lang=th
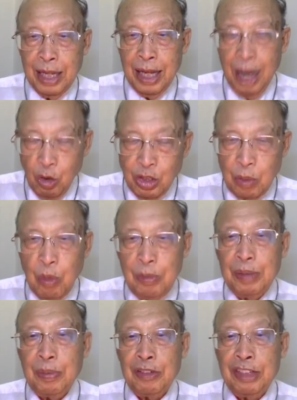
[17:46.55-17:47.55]
เขาจะบ่มี
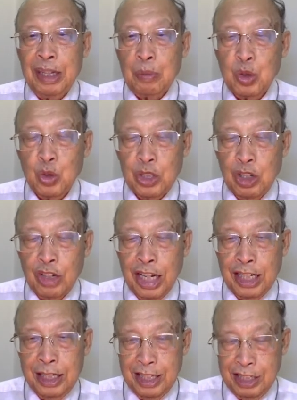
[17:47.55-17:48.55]
พระวิญญาณบริสุทธิ์เจ้าใด
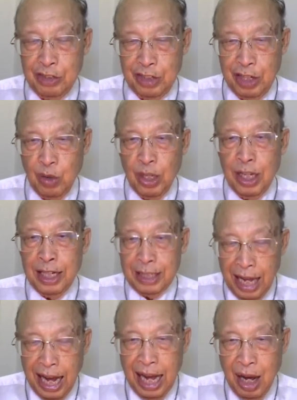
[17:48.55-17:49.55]
ในชีวิตเขา
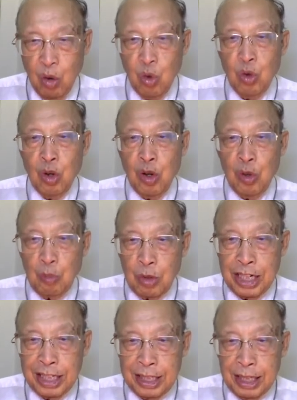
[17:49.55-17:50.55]
ถ้าเขาบ่
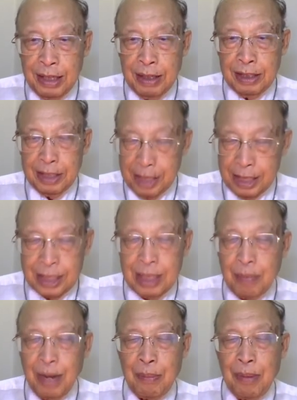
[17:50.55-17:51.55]
ได้ถึกสำ
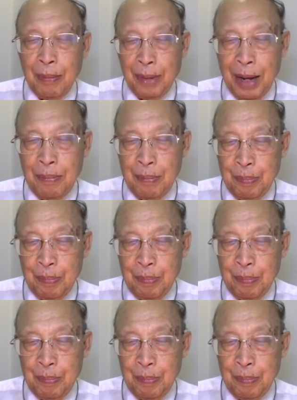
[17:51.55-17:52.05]
ราบบาปกรรม